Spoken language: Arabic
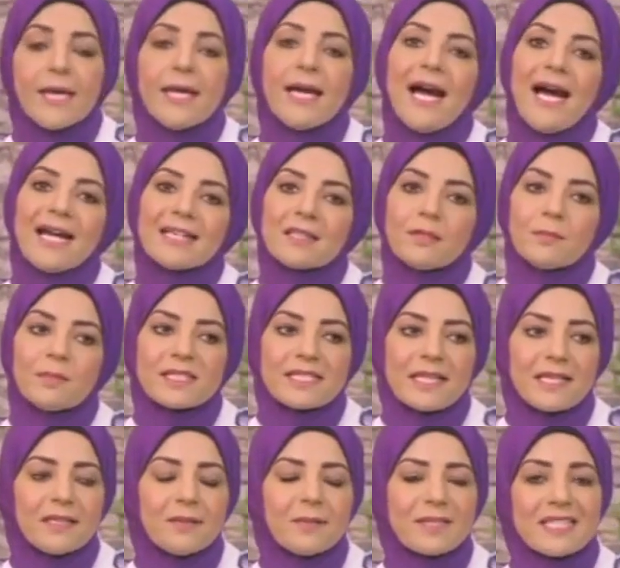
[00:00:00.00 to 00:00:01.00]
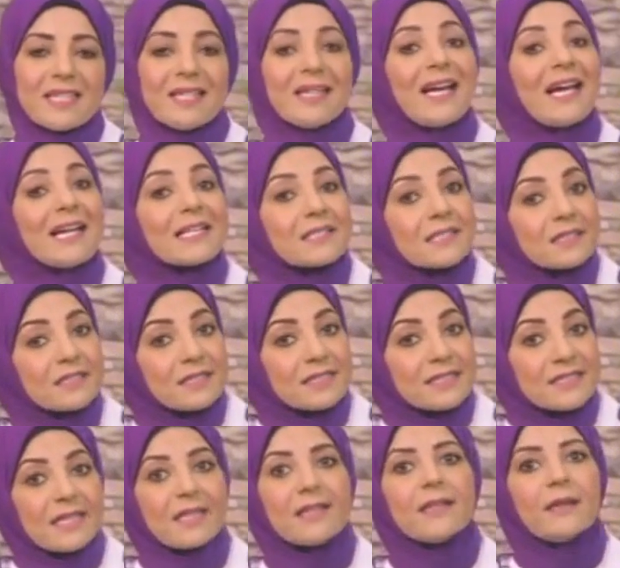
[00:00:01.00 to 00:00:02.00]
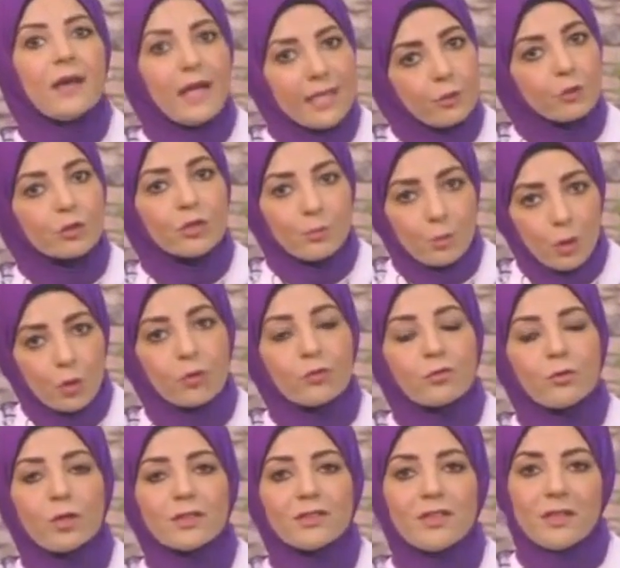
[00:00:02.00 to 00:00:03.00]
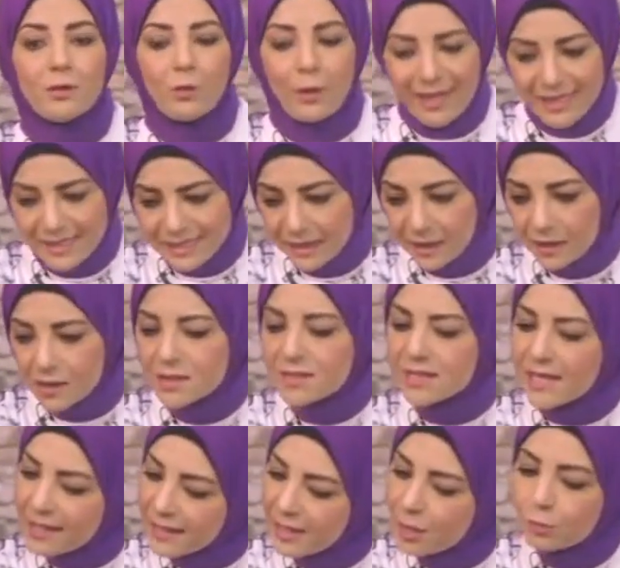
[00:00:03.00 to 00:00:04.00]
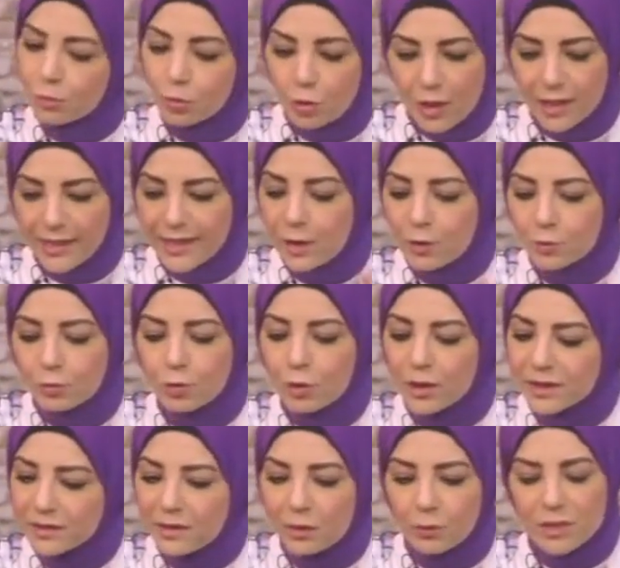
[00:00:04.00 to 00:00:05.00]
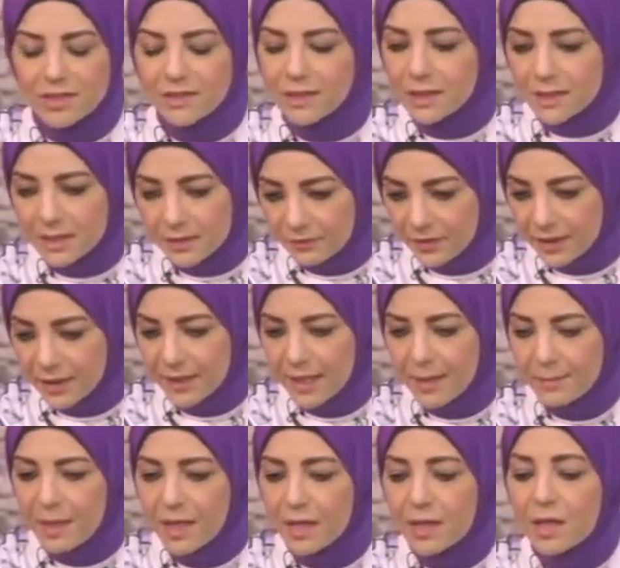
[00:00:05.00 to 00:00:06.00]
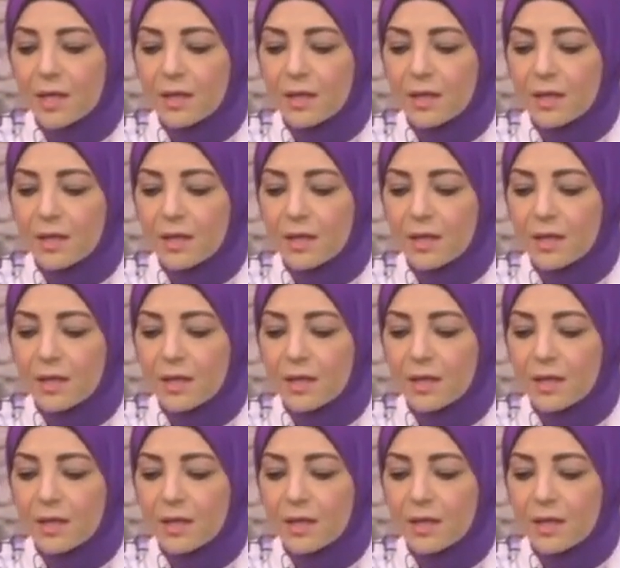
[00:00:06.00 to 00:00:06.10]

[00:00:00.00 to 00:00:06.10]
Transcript: حد بيسالني مثلا خسيتي ازاي ايوه طب ما هو في وضعي وعايز يخس اجاوبه واجاوبه جدا واسترسل في الاجابه